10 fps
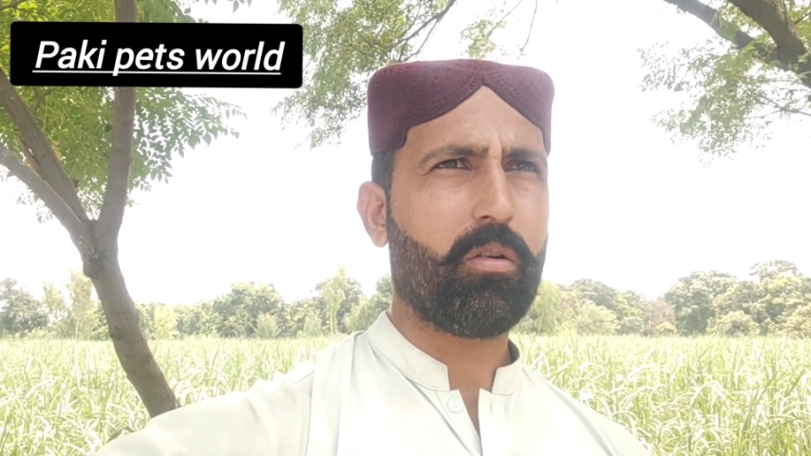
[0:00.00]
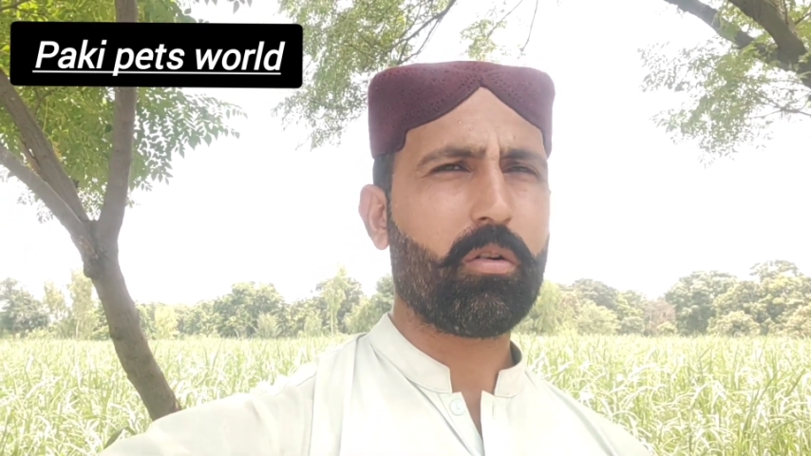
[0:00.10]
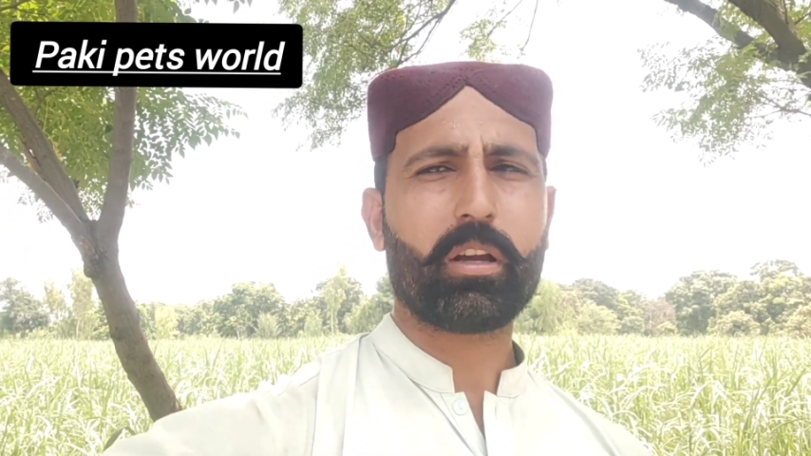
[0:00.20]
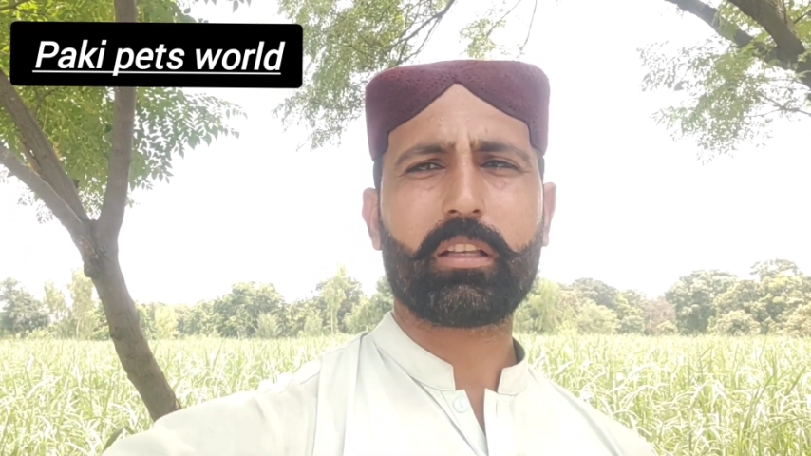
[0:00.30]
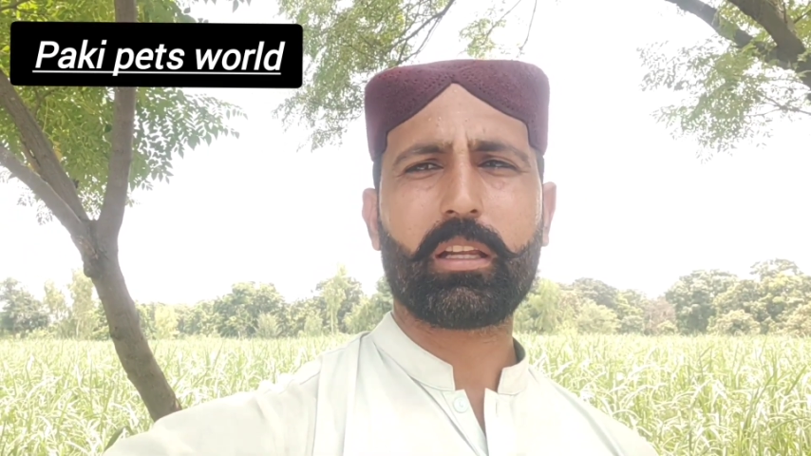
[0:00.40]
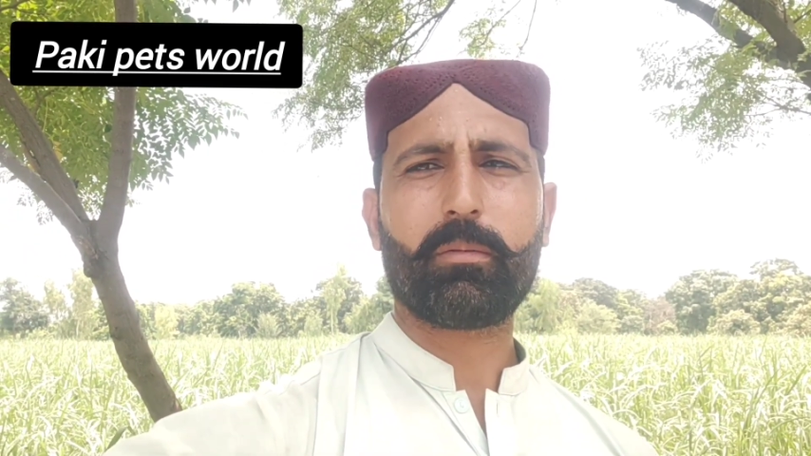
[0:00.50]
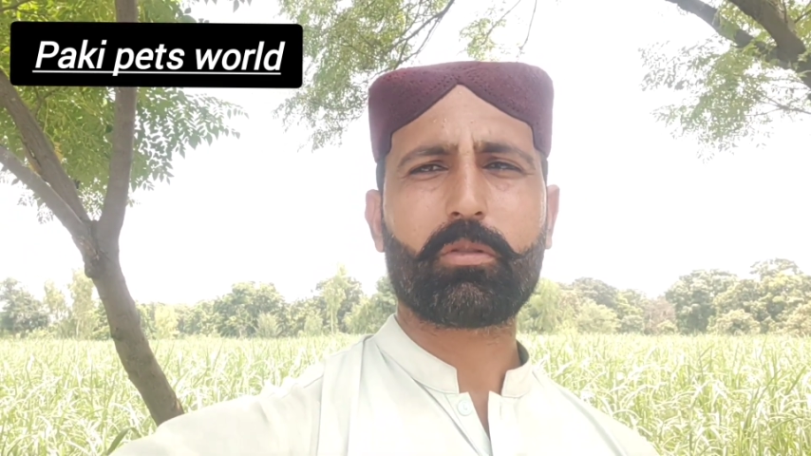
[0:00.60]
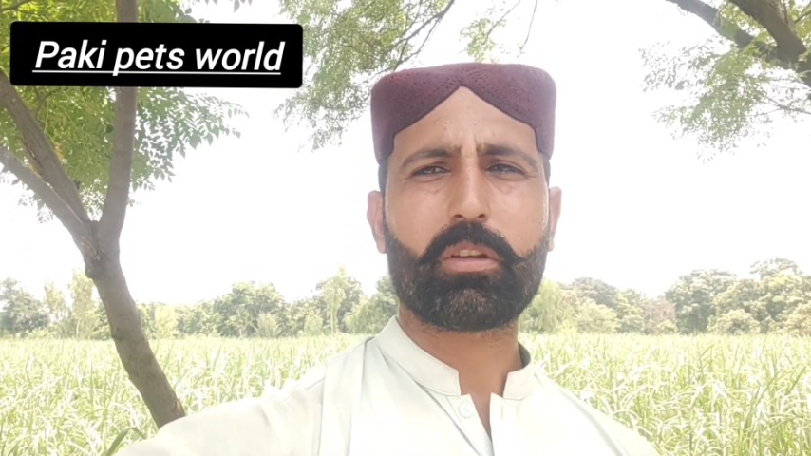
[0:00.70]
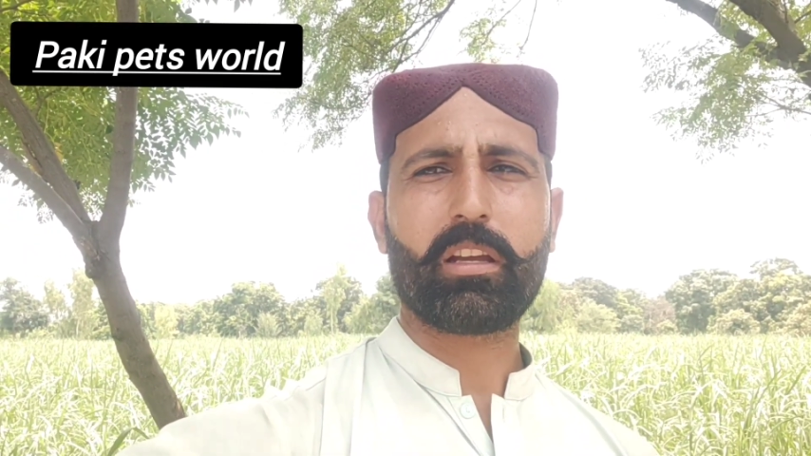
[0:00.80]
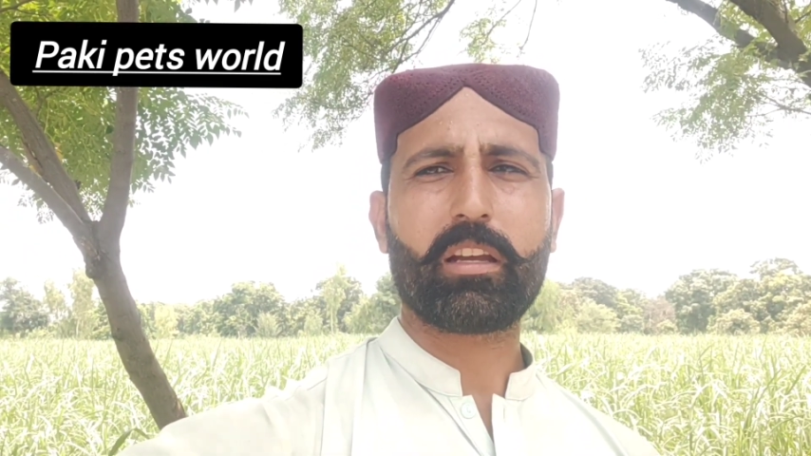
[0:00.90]
हो गया
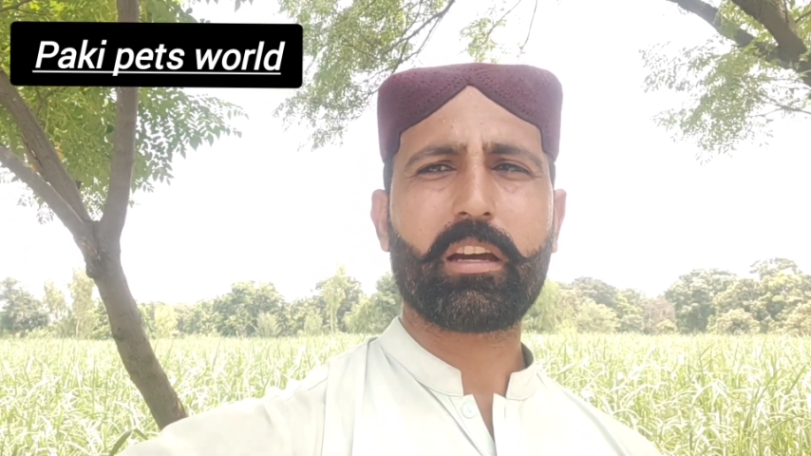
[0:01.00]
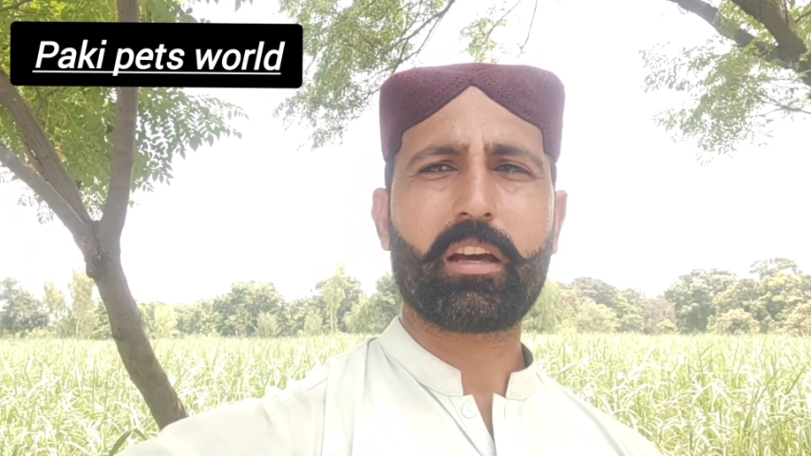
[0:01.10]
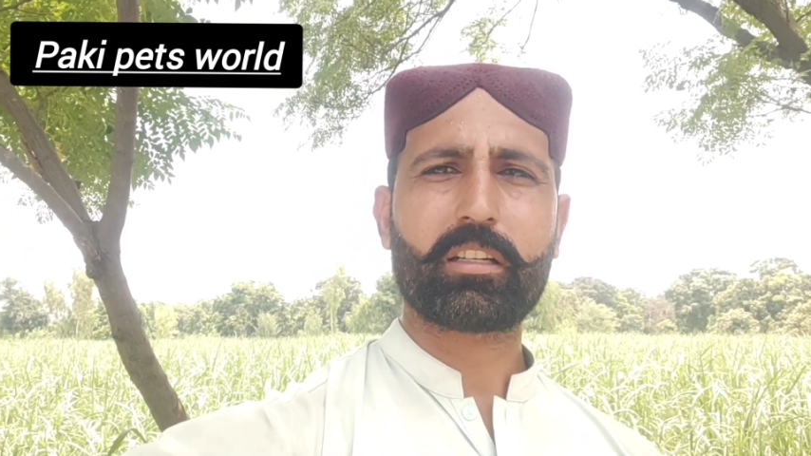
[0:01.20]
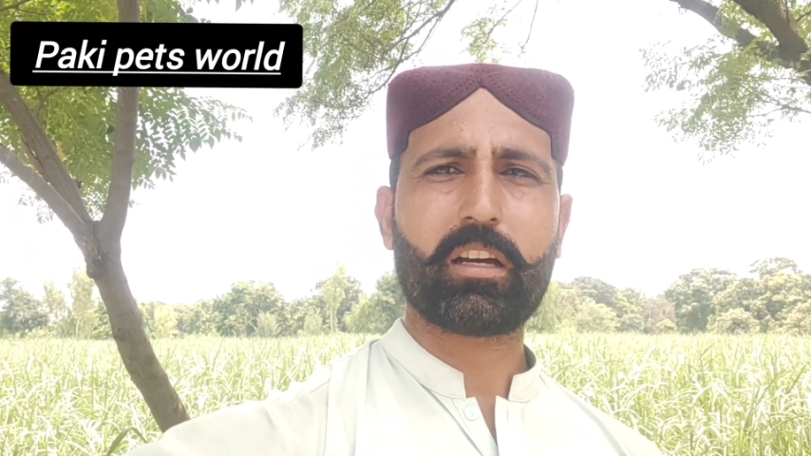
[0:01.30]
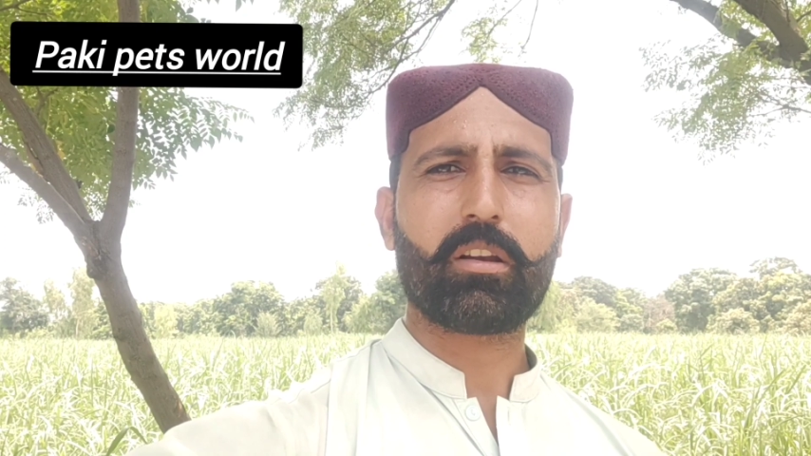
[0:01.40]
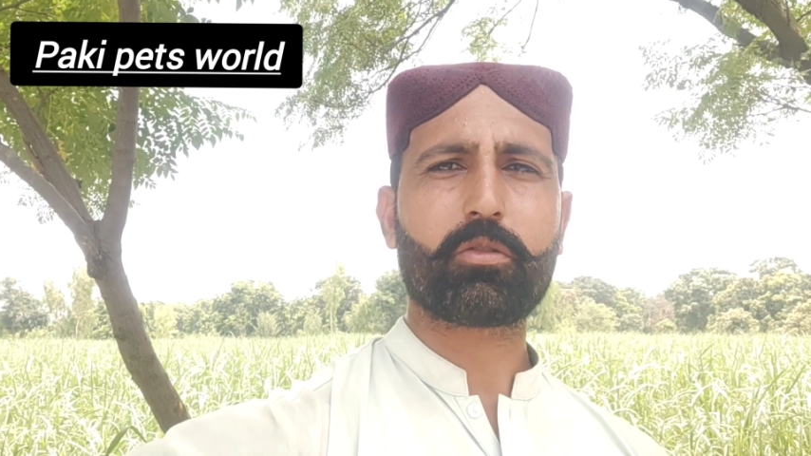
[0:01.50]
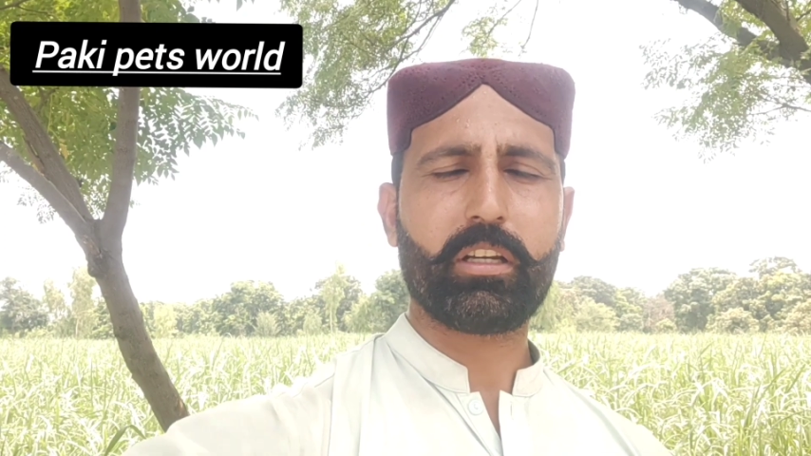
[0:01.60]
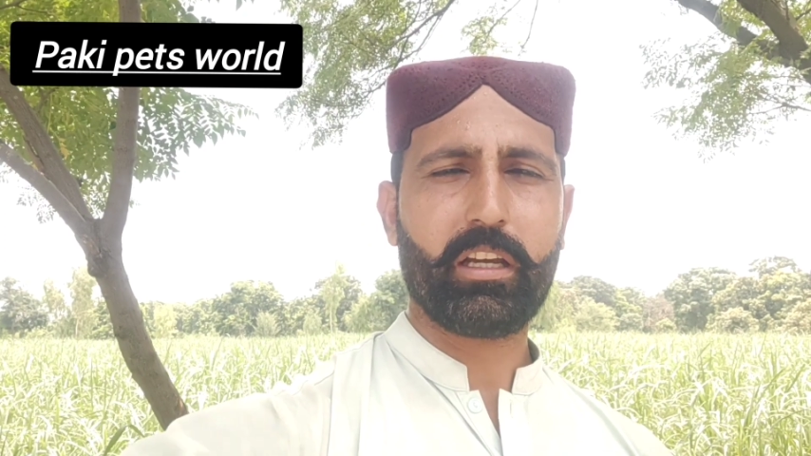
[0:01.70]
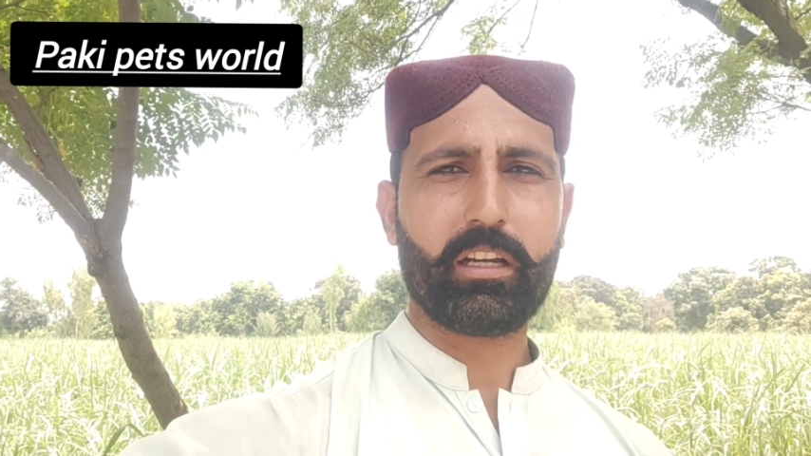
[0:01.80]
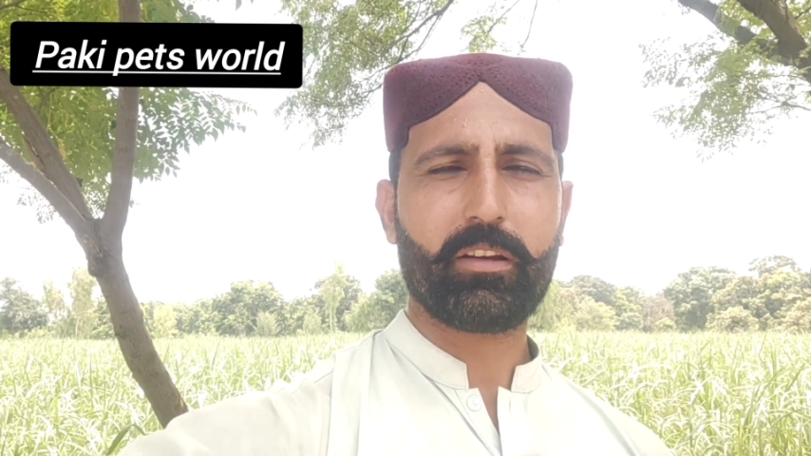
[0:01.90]
तकरीबन उसकी 11 साल
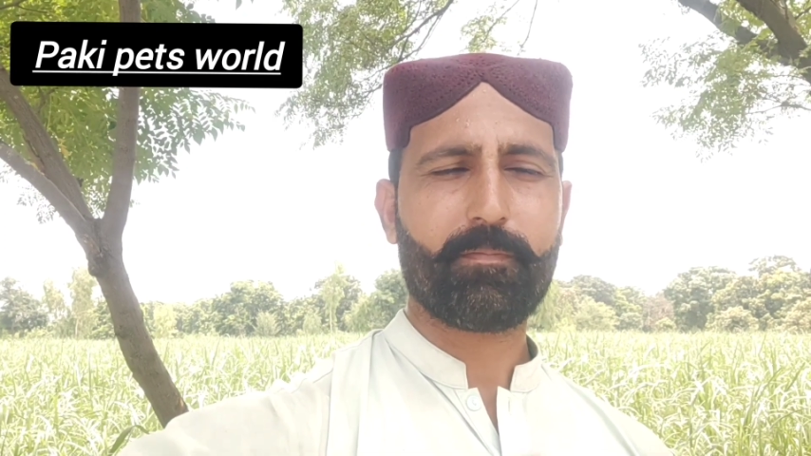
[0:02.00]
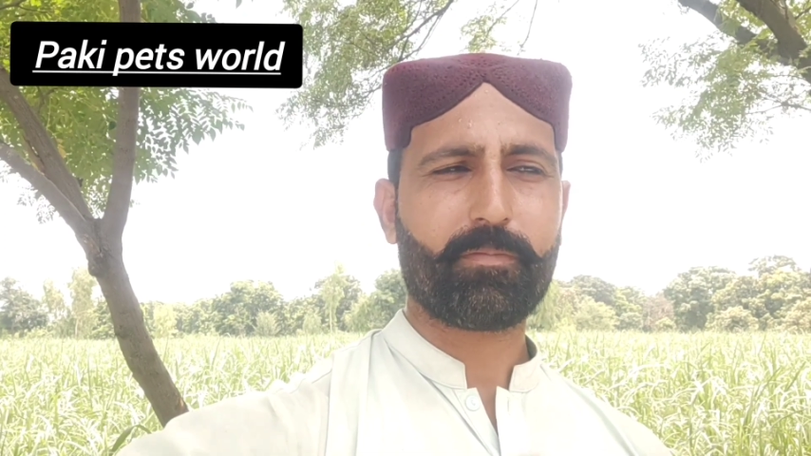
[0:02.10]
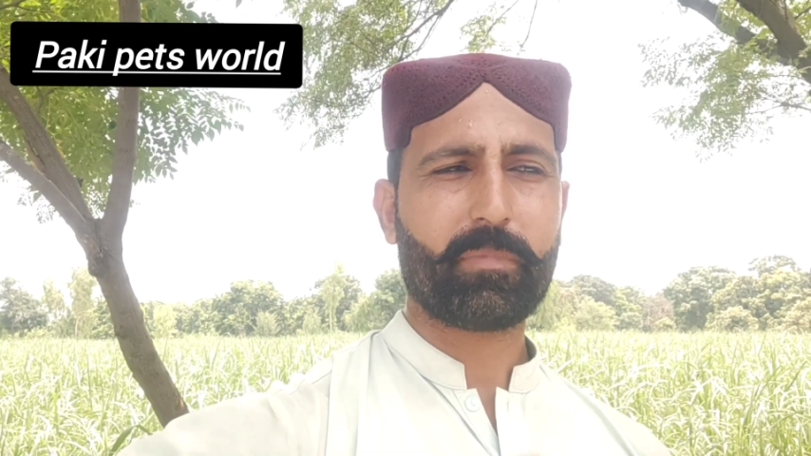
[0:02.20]
उसकी एज है